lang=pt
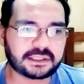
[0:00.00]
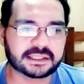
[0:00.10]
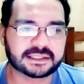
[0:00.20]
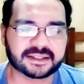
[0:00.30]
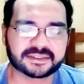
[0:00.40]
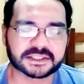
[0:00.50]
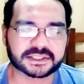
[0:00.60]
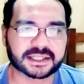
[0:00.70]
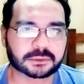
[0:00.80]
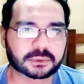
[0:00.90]
E nessa
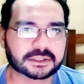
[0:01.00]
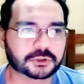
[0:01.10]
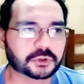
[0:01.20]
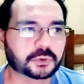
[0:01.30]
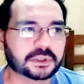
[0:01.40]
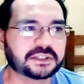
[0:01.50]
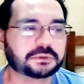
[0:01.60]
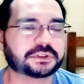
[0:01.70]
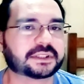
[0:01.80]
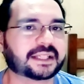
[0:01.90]
estátua, Andrônico ele
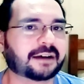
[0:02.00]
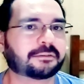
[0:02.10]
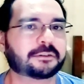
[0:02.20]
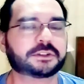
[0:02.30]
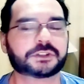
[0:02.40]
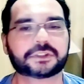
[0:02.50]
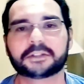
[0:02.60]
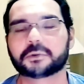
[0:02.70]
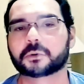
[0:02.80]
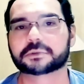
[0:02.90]
não estava
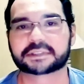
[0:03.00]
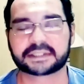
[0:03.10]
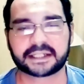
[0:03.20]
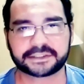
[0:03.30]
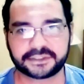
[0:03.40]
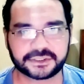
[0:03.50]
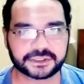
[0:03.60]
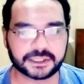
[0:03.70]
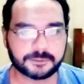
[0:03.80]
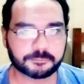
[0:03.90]
vestido com
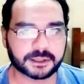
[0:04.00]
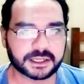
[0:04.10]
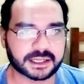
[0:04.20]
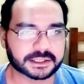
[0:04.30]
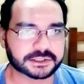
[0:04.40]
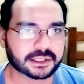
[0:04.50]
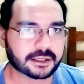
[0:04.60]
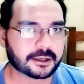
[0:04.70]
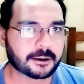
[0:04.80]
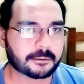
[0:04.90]
trajes imperiais,
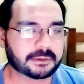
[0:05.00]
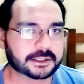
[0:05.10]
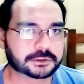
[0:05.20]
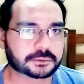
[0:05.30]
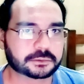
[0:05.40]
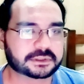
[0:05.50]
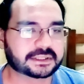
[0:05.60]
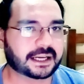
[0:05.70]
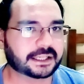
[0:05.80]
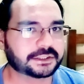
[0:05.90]
mas com
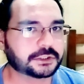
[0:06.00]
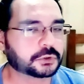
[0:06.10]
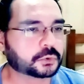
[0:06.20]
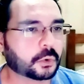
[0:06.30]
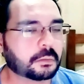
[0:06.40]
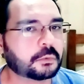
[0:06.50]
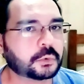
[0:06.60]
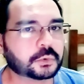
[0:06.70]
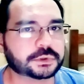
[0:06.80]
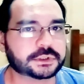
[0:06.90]
trajes
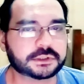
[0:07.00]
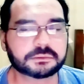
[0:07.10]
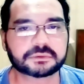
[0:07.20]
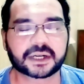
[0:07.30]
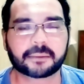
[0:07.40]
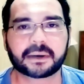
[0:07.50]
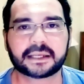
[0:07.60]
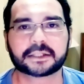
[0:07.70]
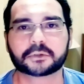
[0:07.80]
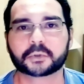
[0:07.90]
comuns de um
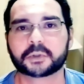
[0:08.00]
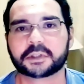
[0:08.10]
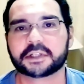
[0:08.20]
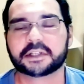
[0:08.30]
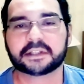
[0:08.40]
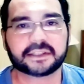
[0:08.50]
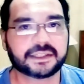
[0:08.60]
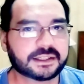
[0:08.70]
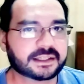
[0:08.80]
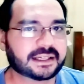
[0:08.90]
trabalhador
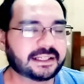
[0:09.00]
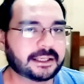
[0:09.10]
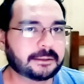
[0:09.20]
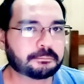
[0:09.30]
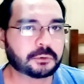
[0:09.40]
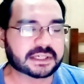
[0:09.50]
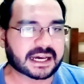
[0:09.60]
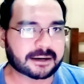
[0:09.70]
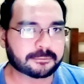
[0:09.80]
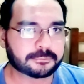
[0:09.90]
e ele
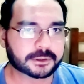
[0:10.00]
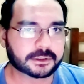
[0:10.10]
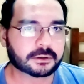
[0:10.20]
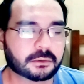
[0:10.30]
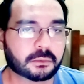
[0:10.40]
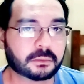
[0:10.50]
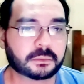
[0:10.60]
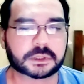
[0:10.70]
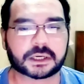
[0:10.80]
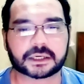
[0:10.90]
empunhava
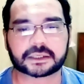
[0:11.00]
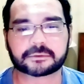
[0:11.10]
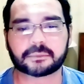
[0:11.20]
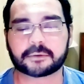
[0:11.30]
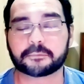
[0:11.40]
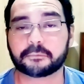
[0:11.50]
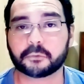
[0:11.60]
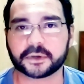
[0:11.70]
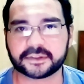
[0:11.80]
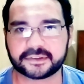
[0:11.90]
uma, uma
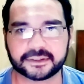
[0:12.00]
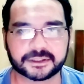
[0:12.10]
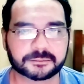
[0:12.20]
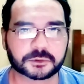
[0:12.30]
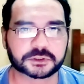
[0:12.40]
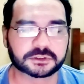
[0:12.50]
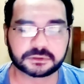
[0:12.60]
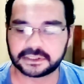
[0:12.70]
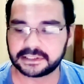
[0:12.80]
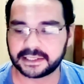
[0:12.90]
foice, né?
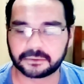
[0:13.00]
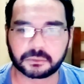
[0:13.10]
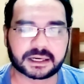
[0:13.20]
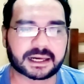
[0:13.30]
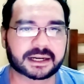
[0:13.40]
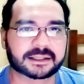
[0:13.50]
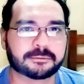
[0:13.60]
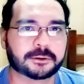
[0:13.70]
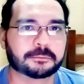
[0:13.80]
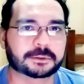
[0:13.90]
mostrando que ele era um cara que
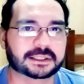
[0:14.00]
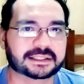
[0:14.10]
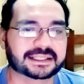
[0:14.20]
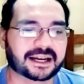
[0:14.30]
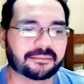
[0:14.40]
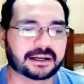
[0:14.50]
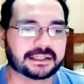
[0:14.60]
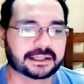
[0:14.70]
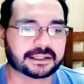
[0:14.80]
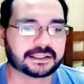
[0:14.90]
veio para
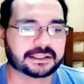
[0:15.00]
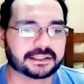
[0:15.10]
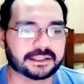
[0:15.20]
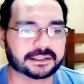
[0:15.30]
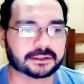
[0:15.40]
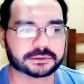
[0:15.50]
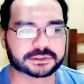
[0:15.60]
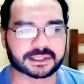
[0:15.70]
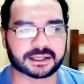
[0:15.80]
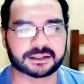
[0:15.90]
trabalhar e não
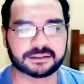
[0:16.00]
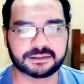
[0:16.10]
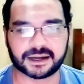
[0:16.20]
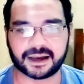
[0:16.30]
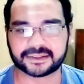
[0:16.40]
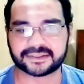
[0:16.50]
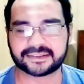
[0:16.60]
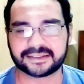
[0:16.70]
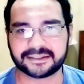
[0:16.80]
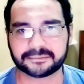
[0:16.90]
estar
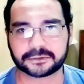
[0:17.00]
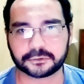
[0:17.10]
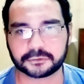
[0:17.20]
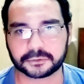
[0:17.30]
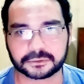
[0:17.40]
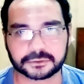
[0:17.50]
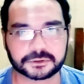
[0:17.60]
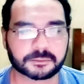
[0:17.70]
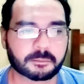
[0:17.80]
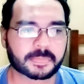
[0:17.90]
acima dos
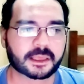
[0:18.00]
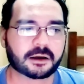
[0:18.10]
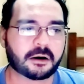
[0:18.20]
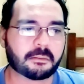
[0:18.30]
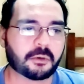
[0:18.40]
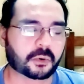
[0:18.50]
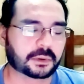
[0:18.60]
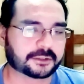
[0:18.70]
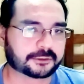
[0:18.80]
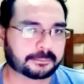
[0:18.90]
outros. Bom,
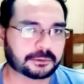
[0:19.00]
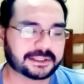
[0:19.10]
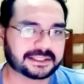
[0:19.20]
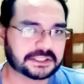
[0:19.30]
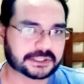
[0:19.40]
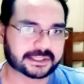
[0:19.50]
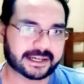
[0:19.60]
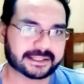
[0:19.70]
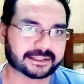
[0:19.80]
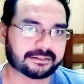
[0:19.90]
com relação à política
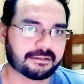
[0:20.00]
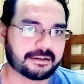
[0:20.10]
externa,